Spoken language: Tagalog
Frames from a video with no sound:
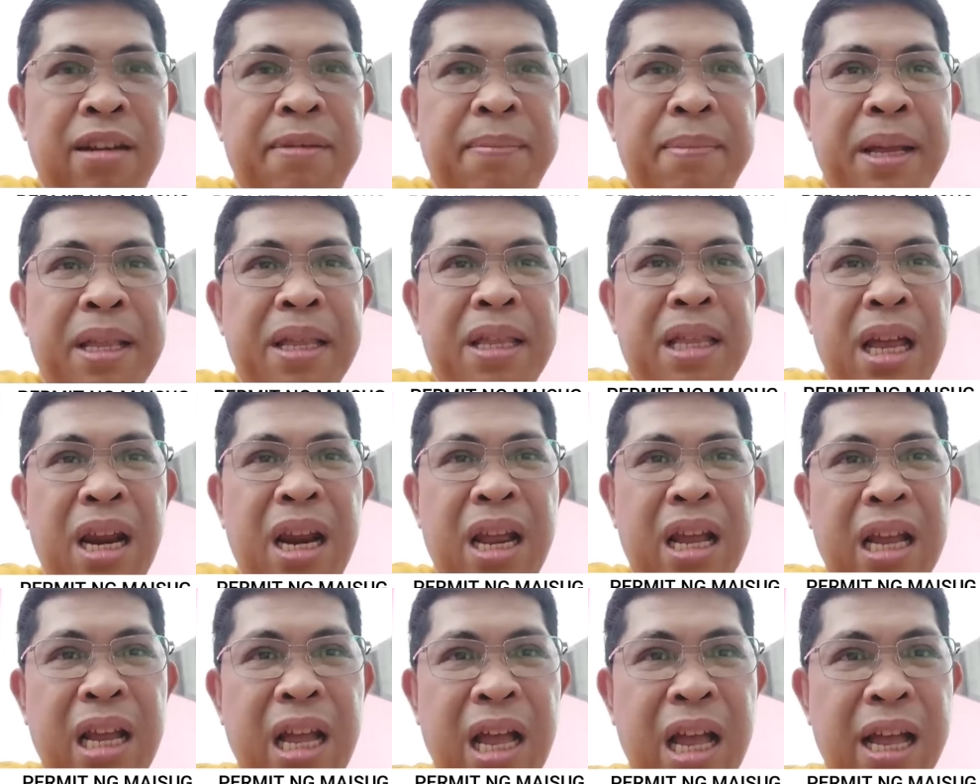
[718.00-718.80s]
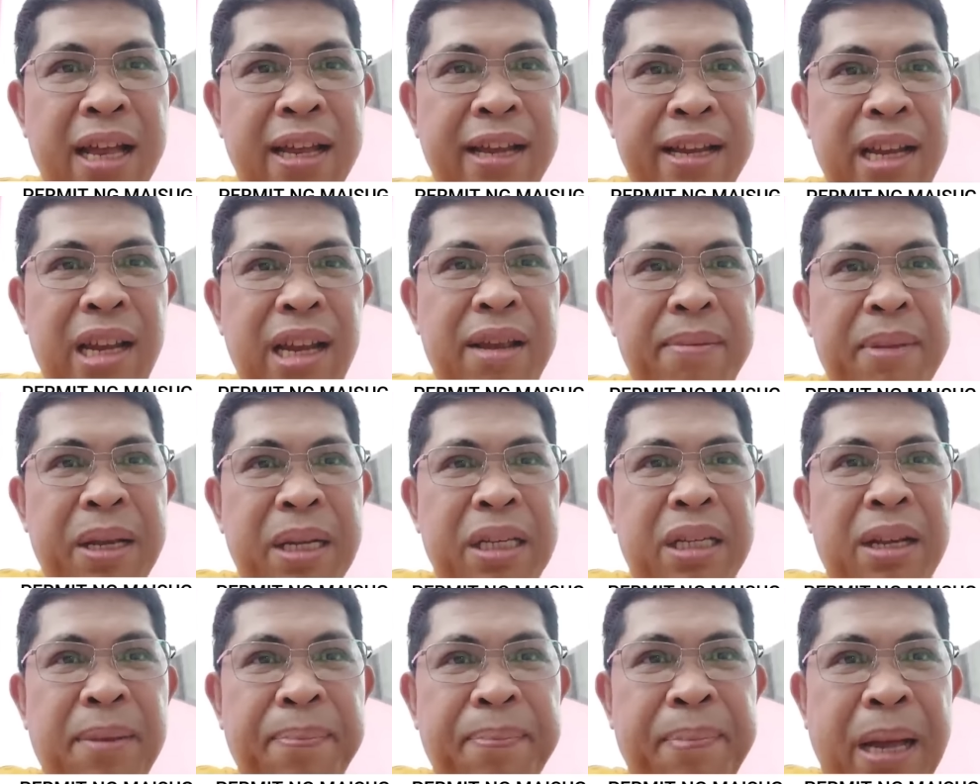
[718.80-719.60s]
Yan man talaga, hindi
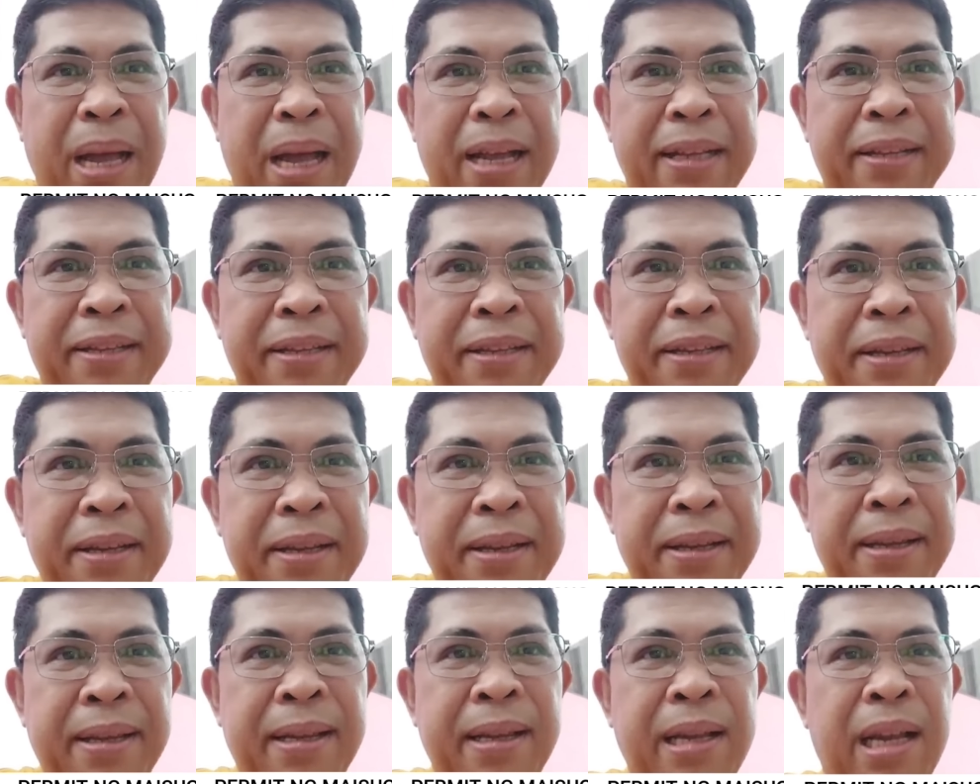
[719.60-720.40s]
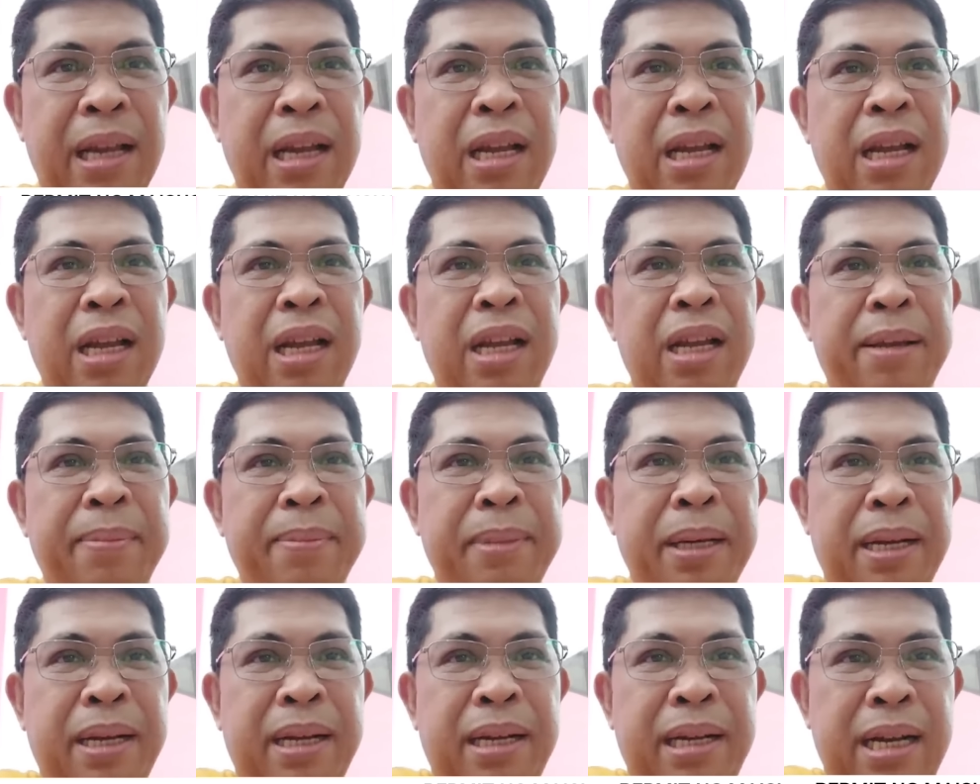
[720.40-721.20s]
man sapat. Alam nga
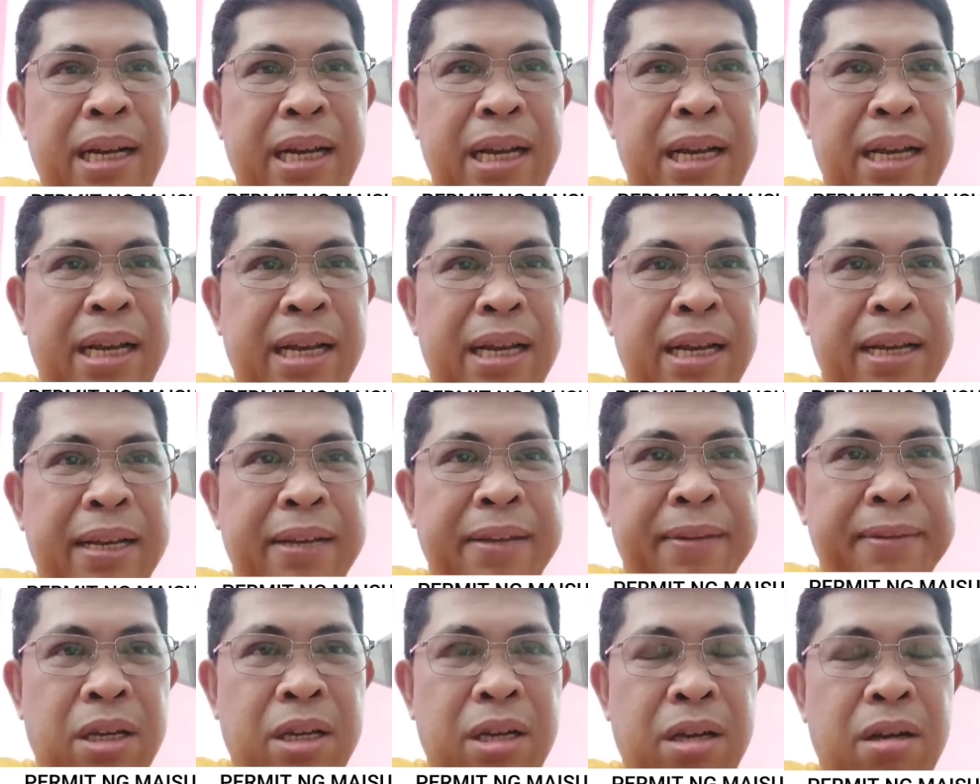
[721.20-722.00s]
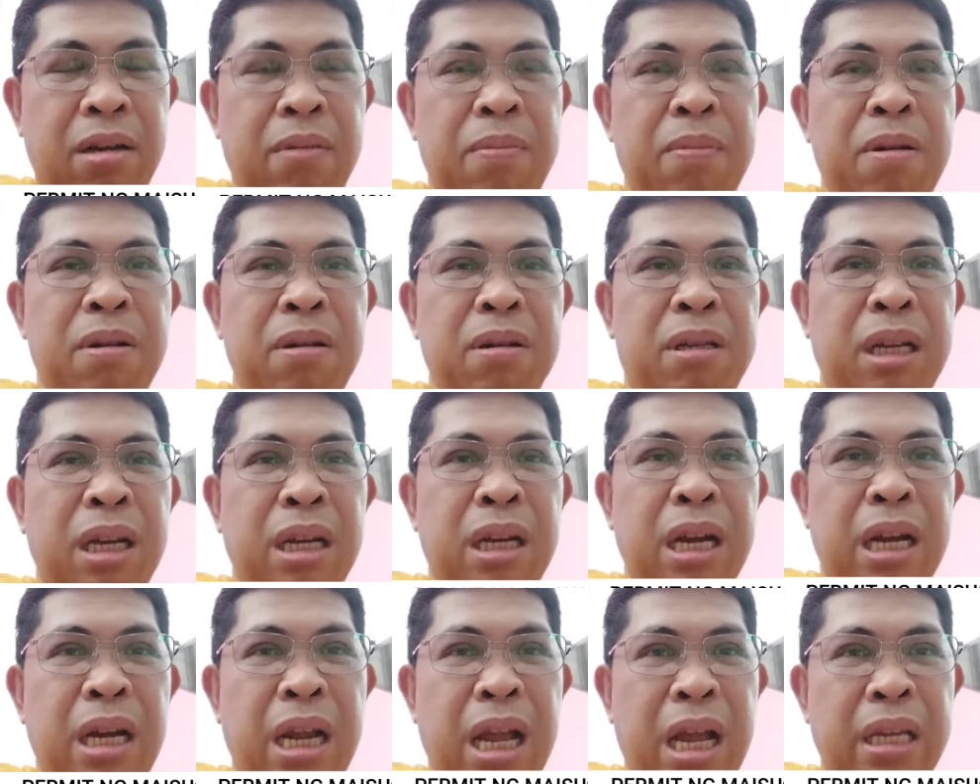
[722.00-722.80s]
naman na uh, ubusin
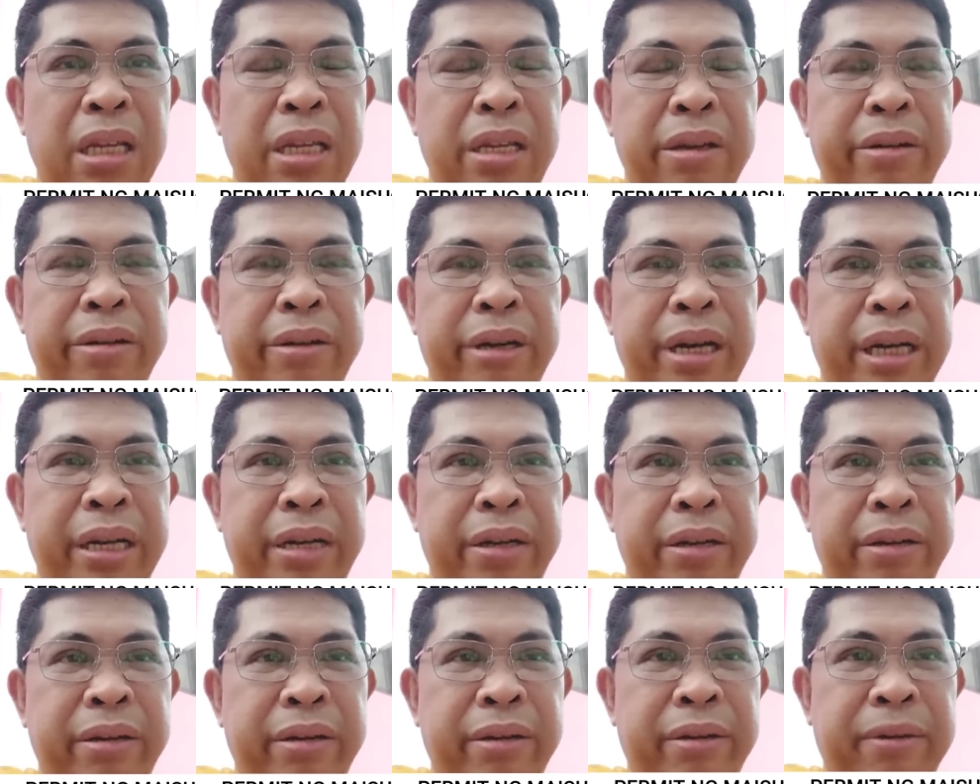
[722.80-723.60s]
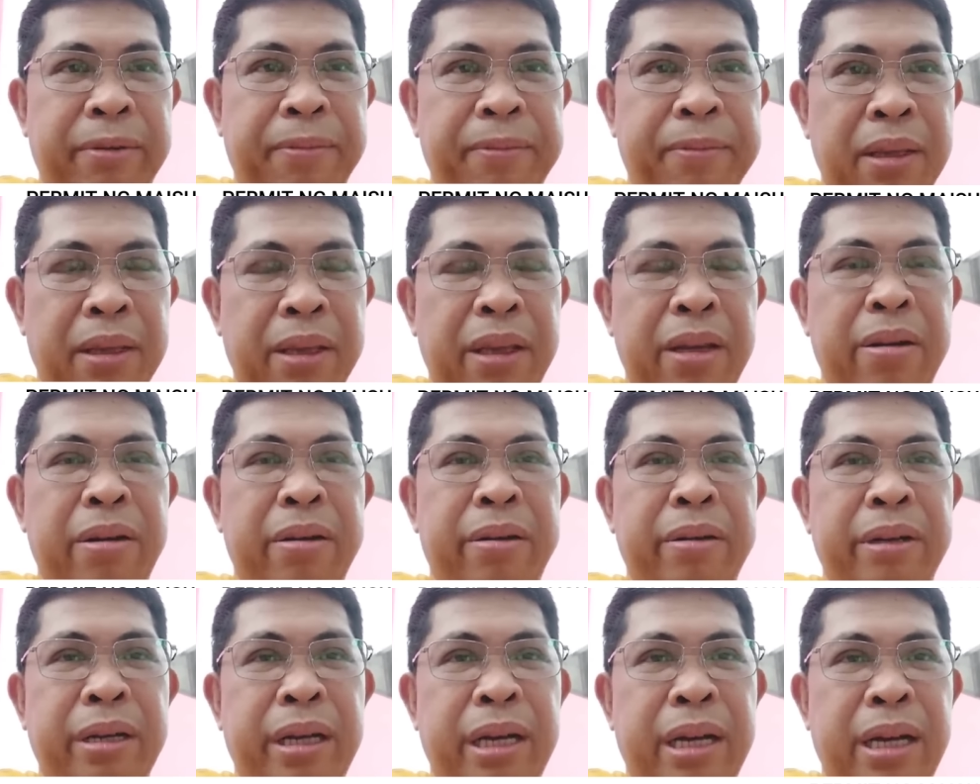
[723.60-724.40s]
na lang yung ano,
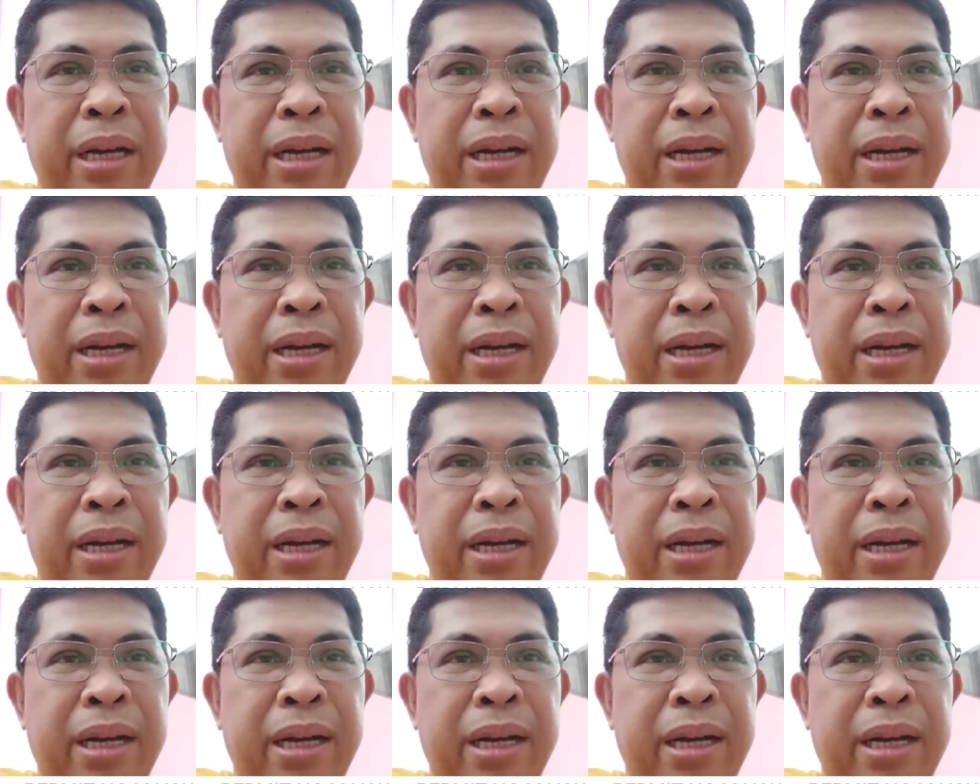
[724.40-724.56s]
yung